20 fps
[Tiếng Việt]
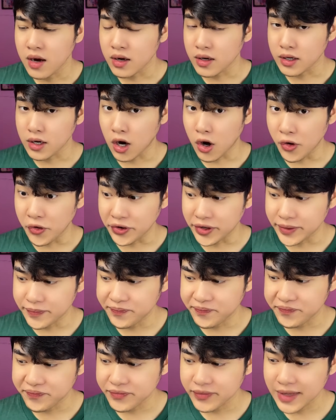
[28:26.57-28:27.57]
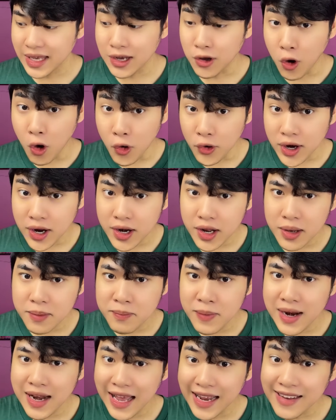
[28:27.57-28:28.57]
Rồi cái cô đó
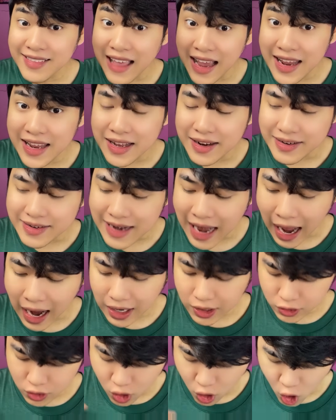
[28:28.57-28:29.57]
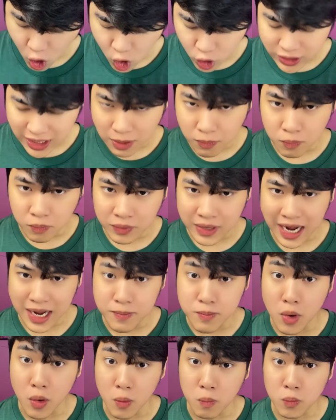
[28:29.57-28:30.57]
mới lấy tay đặt vô trong cái
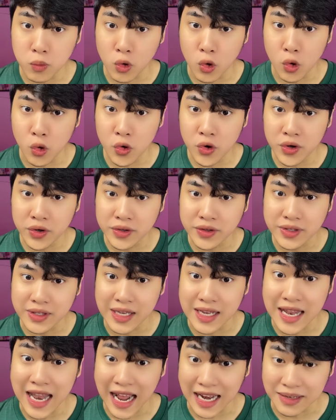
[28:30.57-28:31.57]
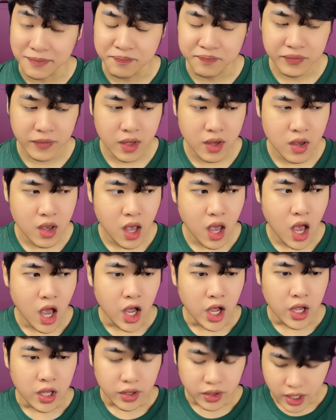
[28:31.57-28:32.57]
bụng của chị Lành.
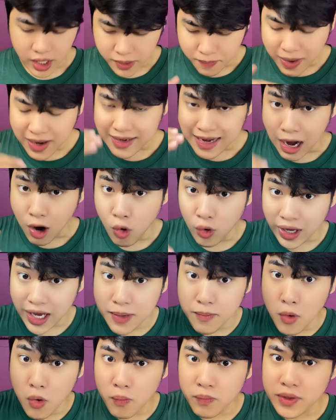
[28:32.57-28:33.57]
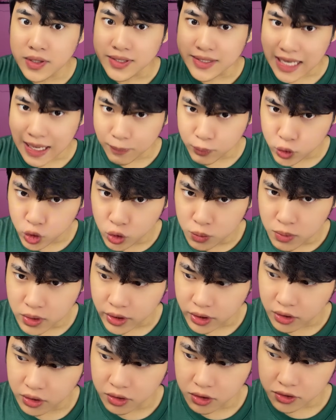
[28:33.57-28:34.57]
Thì bắt đầu là cái bụng nó xẹp xuống mọi
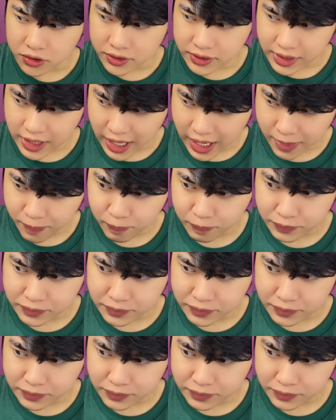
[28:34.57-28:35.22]
người, nó xẹp